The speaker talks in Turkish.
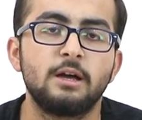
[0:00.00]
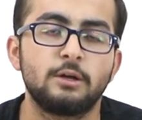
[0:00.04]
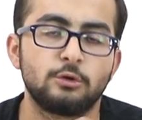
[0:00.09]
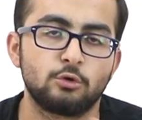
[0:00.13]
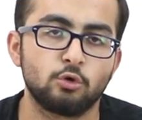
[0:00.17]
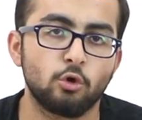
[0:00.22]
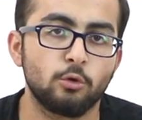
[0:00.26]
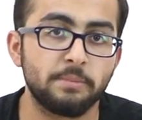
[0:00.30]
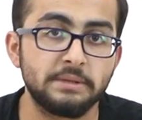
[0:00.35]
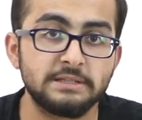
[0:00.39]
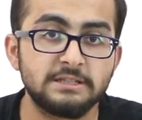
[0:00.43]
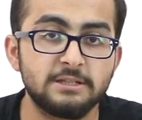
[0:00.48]

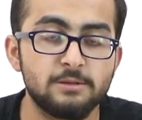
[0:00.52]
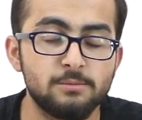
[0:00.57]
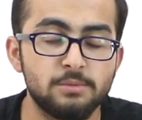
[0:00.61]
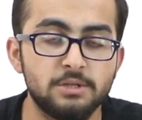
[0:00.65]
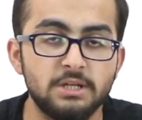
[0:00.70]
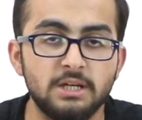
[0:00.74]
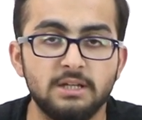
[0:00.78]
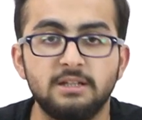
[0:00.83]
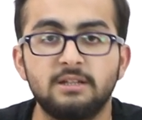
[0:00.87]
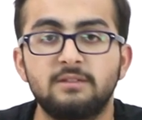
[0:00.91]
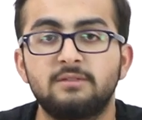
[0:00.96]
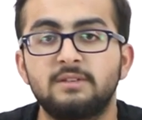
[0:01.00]
Çok basit bir
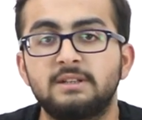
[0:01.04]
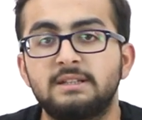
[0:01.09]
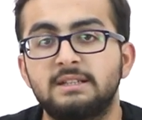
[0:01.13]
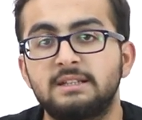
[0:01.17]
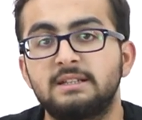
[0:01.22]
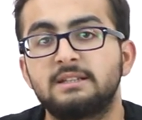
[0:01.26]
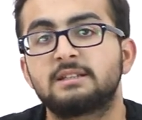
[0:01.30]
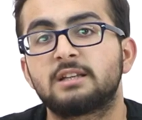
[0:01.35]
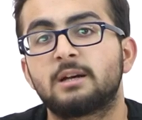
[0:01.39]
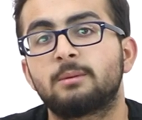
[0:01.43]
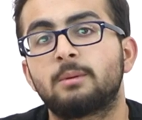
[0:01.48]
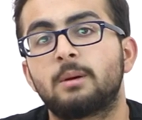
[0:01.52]
şey değil ve
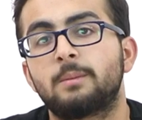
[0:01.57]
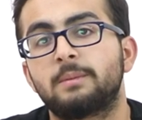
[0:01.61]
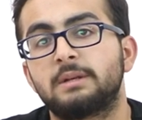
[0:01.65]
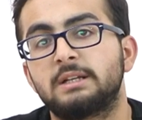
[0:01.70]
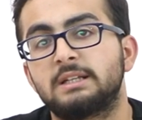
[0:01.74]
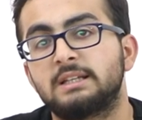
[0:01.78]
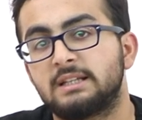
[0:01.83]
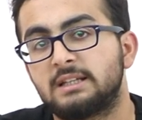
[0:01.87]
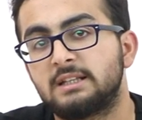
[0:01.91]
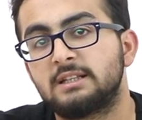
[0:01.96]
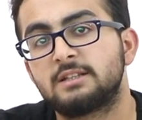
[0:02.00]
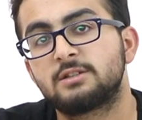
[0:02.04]
dilin tamamen
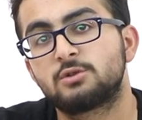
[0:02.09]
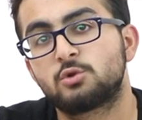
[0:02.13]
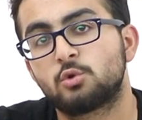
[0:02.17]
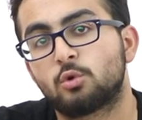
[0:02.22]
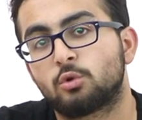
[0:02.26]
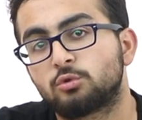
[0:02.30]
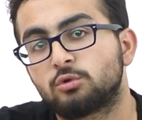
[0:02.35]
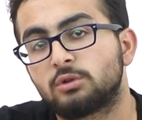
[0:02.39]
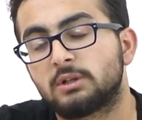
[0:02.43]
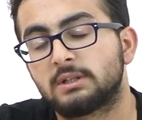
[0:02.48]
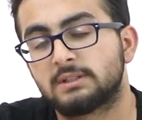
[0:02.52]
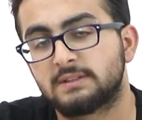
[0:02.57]
İngilizce
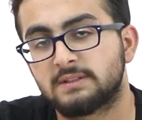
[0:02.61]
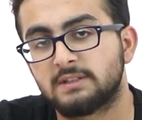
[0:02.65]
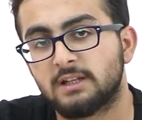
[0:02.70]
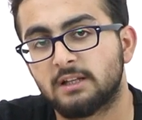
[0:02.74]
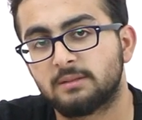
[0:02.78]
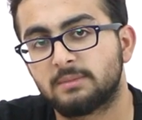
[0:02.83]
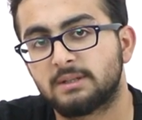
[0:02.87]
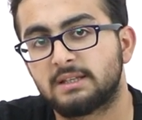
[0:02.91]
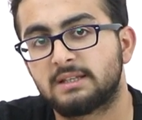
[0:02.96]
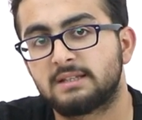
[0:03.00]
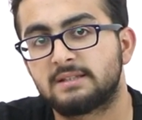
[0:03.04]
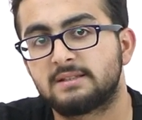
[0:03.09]
olduğunu
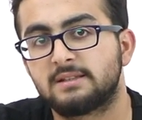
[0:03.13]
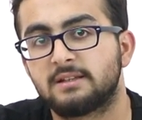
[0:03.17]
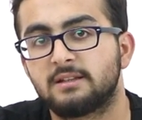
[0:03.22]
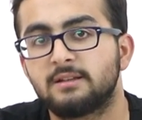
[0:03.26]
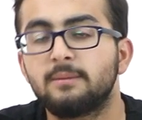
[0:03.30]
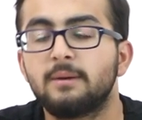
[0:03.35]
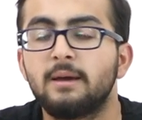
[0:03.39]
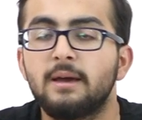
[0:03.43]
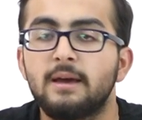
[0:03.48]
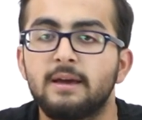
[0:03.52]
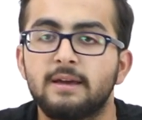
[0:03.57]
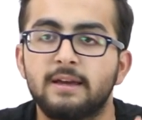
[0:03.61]
hatırlatmak
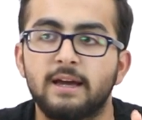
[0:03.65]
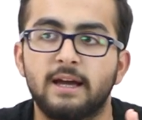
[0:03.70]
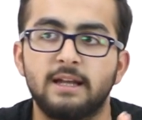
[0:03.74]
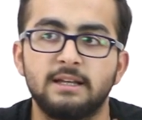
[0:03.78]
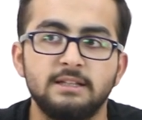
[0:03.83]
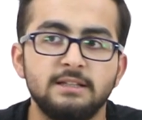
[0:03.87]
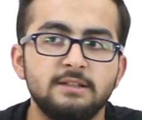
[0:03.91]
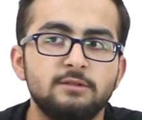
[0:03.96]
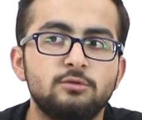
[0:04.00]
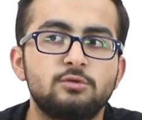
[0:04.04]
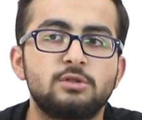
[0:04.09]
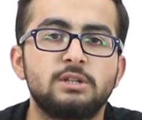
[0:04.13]
isterim. Yani
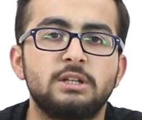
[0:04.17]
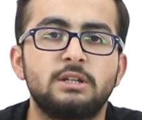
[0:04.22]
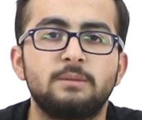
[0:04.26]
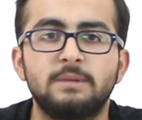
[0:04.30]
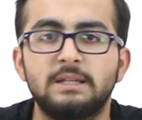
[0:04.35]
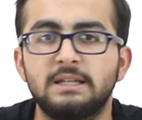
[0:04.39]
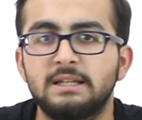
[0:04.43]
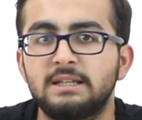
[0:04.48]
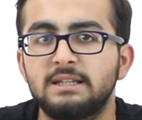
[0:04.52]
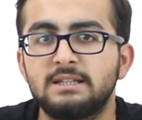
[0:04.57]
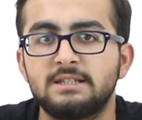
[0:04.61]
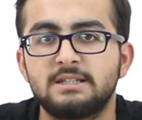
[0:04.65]
iyi düzeyli bir
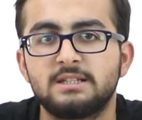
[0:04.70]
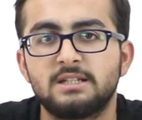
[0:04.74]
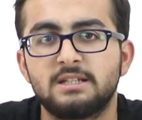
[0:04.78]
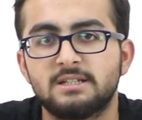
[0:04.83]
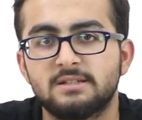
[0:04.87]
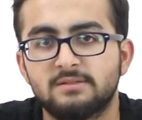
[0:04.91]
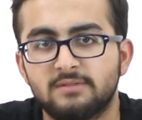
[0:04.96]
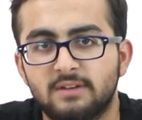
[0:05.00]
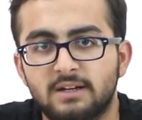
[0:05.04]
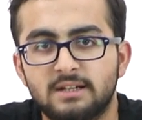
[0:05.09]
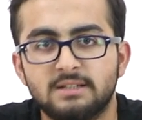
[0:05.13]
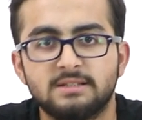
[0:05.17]

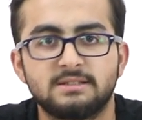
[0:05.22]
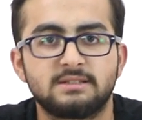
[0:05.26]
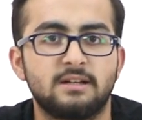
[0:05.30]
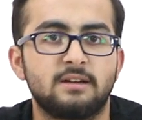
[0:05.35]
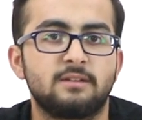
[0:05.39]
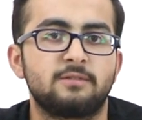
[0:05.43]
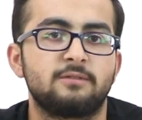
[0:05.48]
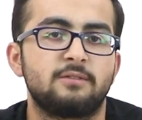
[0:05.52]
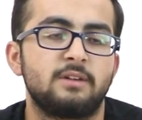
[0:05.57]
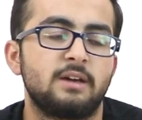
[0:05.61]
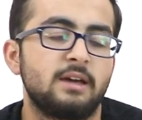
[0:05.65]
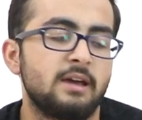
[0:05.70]
İngilizceniz
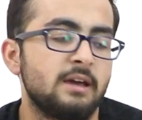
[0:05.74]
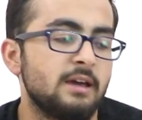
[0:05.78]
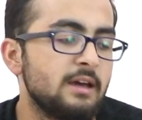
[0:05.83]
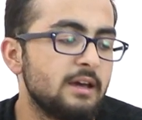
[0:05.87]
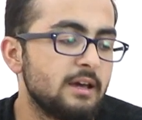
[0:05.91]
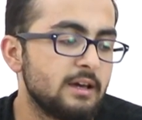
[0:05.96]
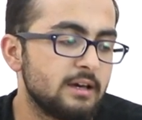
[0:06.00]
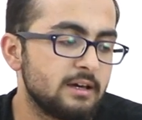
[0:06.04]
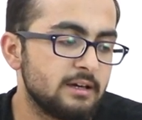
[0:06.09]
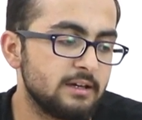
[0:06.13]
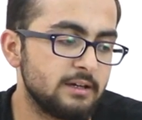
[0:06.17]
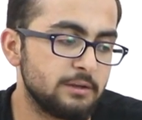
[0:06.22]
varsa ve
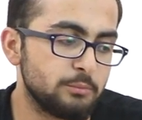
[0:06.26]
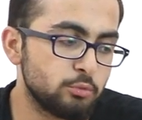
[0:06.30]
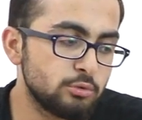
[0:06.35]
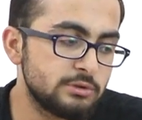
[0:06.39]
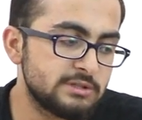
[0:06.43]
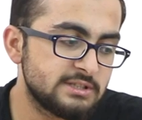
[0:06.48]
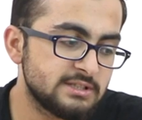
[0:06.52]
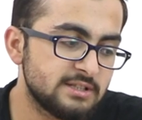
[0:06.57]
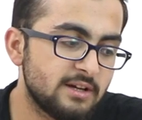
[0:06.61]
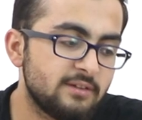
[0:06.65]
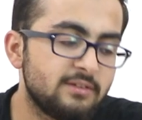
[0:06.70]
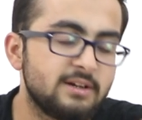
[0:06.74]
e, bu
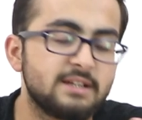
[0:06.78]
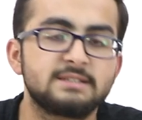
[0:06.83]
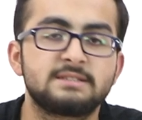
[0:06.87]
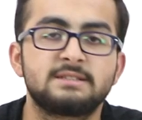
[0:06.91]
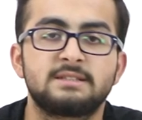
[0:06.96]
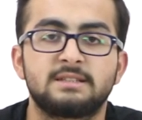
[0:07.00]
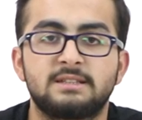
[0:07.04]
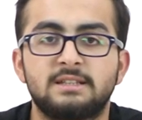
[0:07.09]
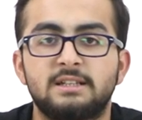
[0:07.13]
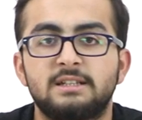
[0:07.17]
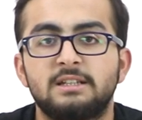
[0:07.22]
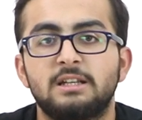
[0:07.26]
sınav
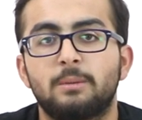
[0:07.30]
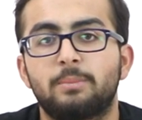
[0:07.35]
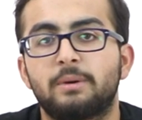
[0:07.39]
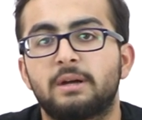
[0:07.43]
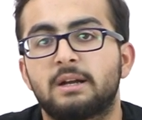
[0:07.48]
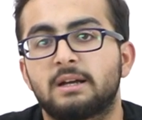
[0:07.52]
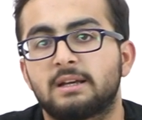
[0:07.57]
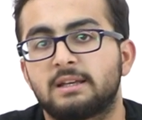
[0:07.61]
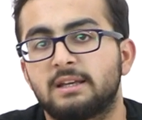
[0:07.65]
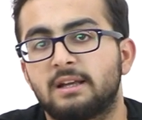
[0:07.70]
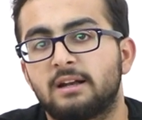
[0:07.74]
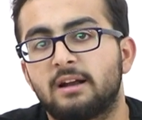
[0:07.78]
hazırlıklarını
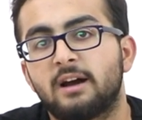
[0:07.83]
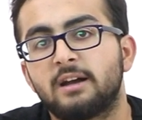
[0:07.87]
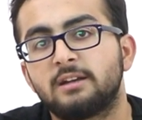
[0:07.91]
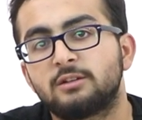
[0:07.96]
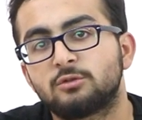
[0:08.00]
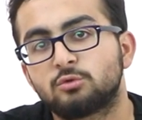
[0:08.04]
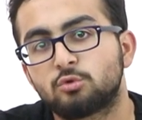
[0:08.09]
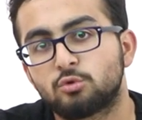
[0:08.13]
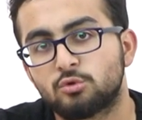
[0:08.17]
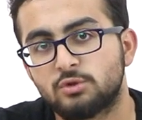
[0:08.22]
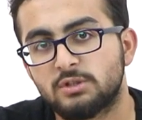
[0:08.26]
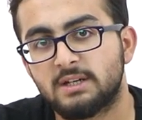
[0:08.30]
yaparak yani
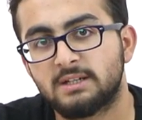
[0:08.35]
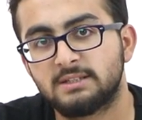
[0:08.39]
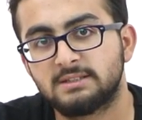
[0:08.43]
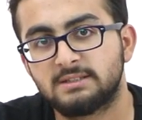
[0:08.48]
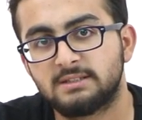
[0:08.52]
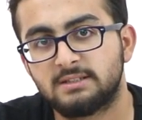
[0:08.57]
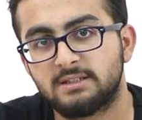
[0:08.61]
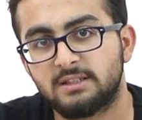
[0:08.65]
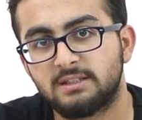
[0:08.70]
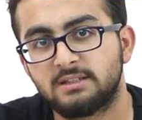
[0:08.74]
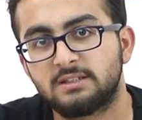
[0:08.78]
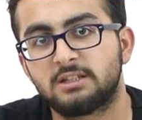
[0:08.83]
aynı TUS'a
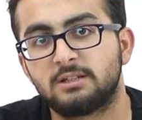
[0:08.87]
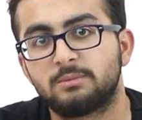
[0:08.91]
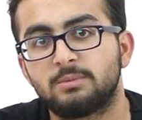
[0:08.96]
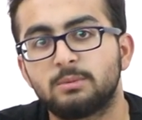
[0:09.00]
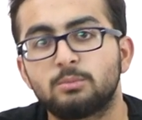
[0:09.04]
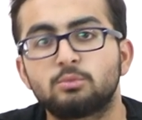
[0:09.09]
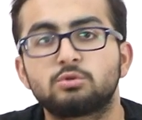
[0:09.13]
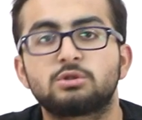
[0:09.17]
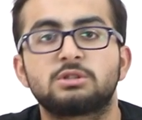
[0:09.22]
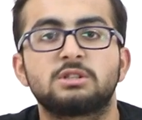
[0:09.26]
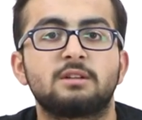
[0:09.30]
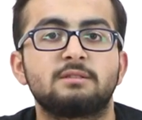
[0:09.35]
hazırlanır gibi
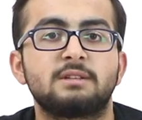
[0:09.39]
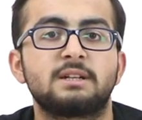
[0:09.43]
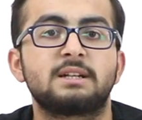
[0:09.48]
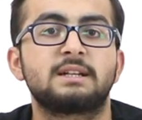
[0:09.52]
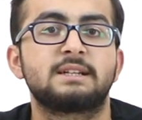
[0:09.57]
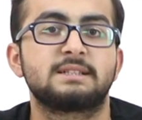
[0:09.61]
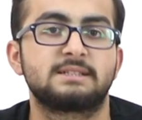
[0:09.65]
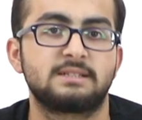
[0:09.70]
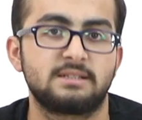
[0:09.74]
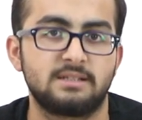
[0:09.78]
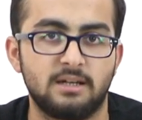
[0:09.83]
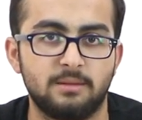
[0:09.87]
bu sınavlara
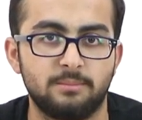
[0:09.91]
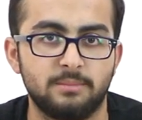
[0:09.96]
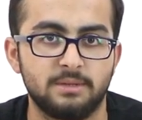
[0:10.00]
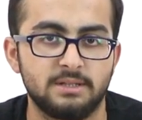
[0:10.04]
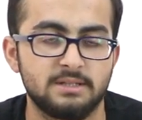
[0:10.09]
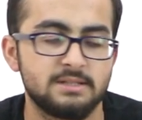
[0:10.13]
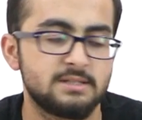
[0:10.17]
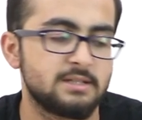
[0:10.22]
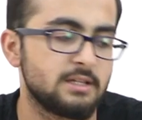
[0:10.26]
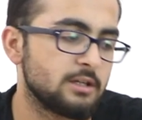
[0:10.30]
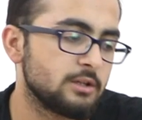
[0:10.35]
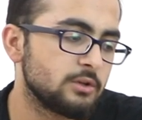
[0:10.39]

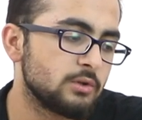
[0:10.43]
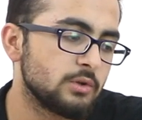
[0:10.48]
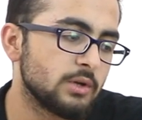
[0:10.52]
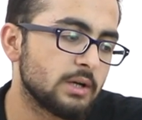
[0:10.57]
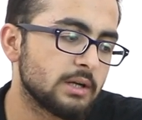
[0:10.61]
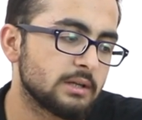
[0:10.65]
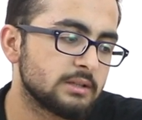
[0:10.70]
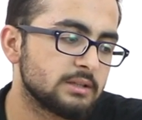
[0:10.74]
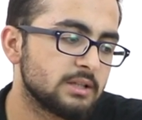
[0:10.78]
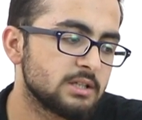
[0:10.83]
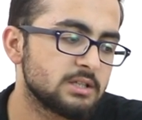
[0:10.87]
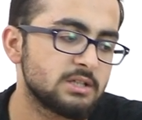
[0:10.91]
hazırlanmanız gerekiyor
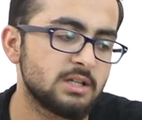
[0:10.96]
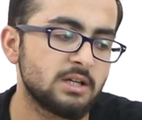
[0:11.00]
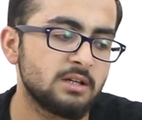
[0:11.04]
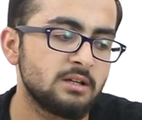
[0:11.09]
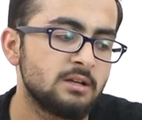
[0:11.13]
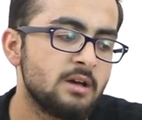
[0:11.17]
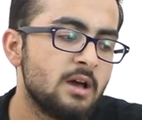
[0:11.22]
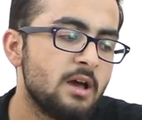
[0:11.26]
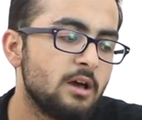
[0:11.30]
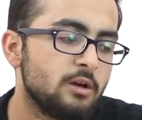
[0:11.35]
arkadaşlar.